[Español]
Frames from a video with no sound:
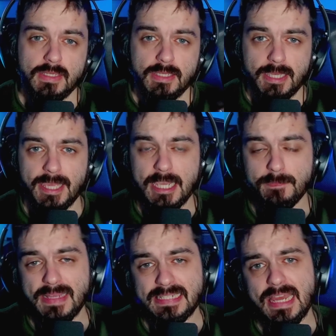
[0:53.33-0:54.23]
Hey, ¿qué
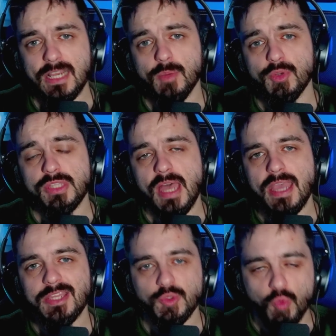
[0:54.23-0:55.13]
pasa? ¿Cómo
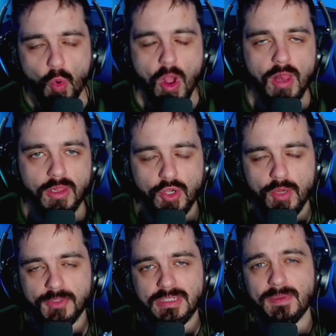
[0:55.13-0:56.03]
estáis?
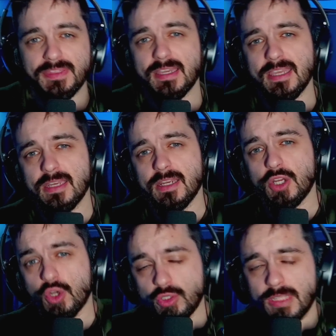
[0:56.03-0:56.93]
Welcome otra vez aquí en
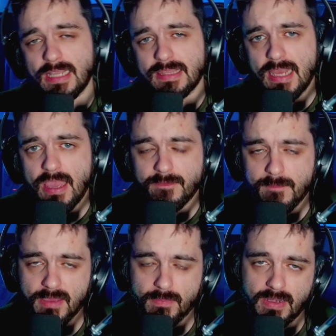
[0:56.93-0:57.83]
JKC Live.
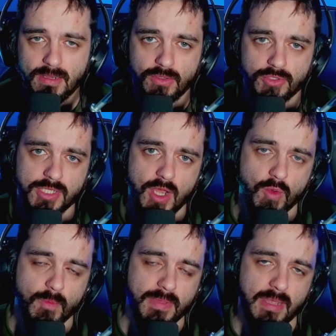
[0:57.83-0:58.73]
Bienvenidos a
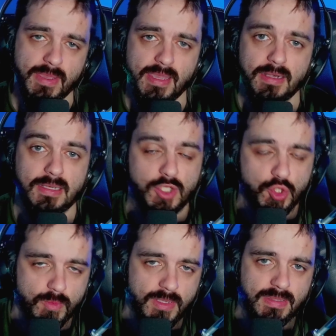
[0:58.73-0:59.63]
un breve
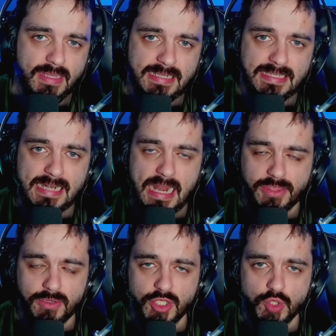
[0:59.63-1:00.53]
resumen de las
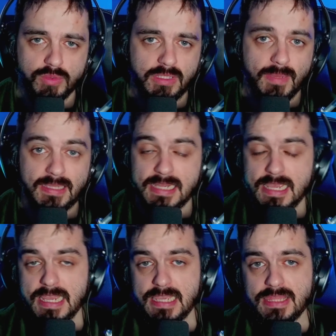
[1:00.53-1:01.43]
declaraciones últimas
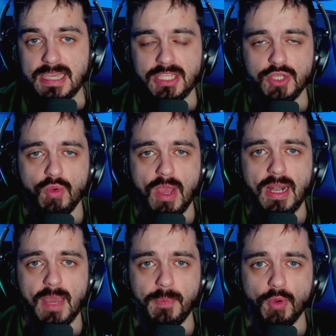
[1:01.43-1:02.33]
de Joan
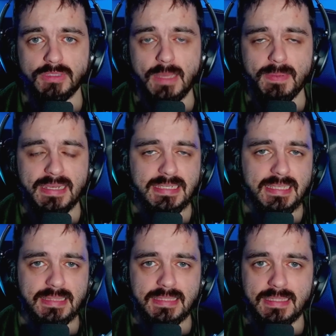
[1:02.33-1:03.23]
Laporta,
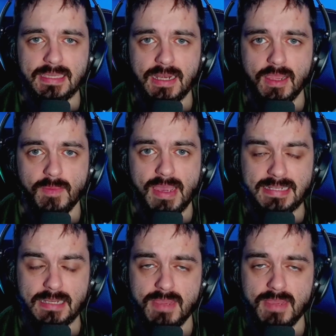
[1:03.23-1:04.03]
presidente del Barça.